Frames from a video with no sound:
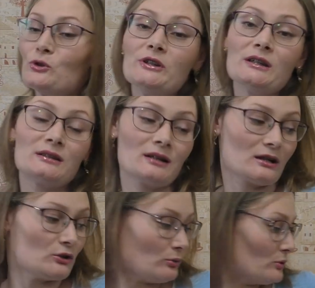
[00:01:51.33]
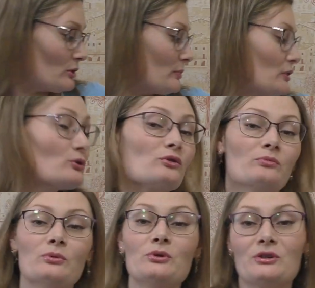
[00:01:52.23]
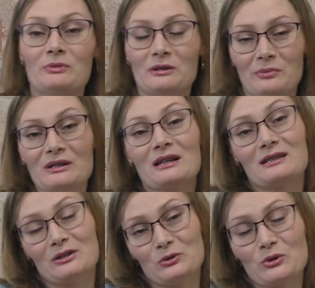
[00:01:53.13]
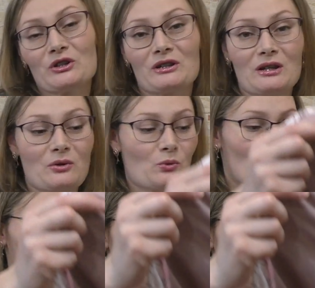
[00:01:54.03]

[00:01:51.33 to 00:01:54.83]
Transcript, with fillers: чудесный костюмчик, планирую в будущем себе заказать точно такой